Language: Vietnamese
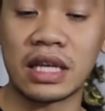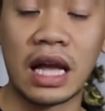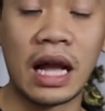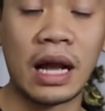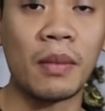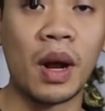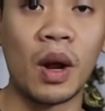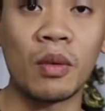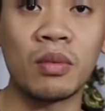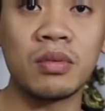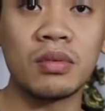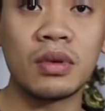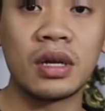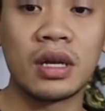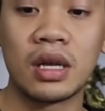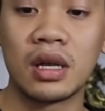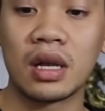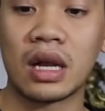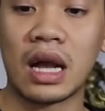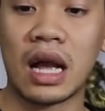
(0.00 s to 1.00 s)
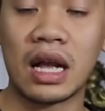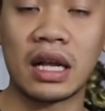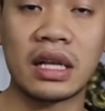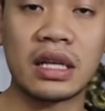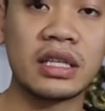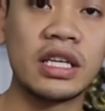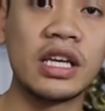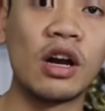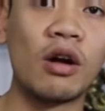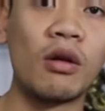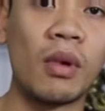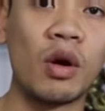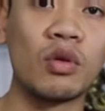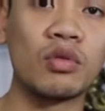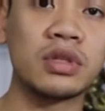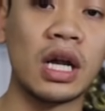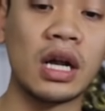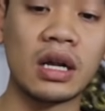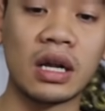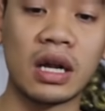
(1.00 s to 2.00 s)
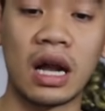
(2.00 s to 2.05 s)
sáng bóng, càng nhiều màu sắc,